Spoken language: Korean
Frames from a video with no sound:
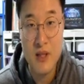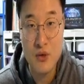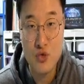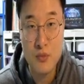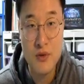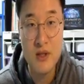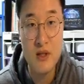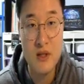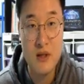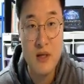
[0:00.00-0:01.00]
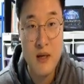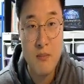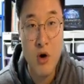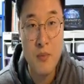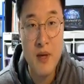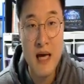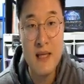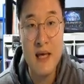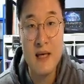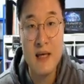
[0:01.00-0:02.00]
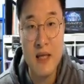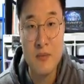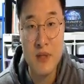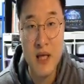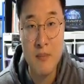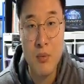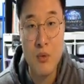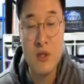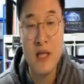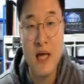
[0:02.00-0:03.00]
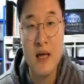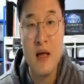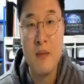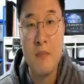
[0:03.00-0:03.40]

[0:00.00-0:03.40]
이 두 분은 범위 안에 있기 때문에 본인의